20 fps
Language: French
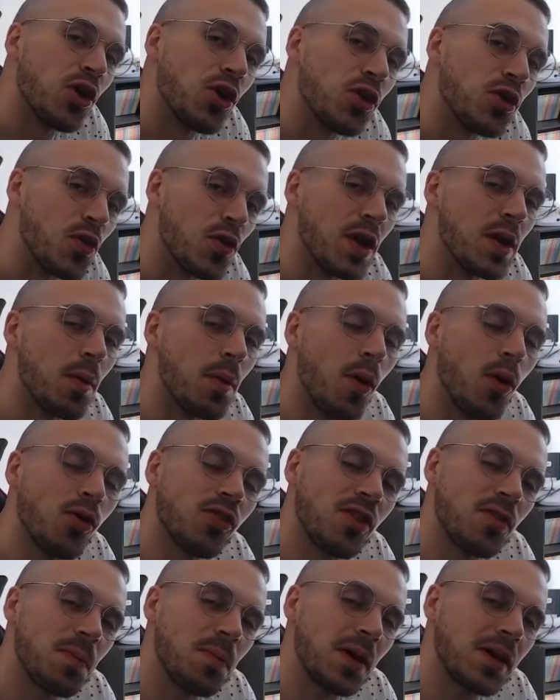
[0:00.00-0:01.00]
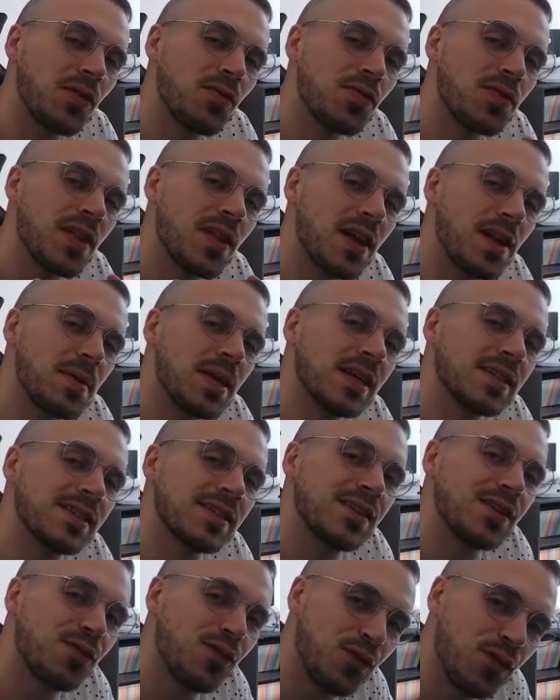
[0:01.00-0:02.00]
Yo les bros, j'espère que vous allez bien,
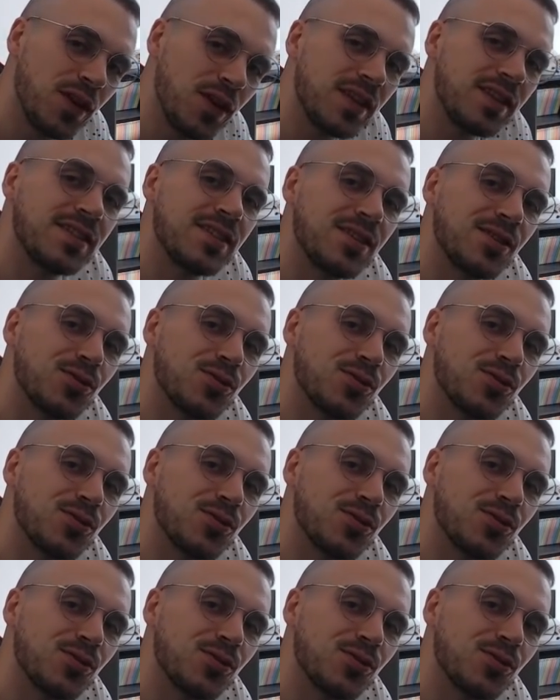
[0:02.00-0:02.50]
c'est Fitz et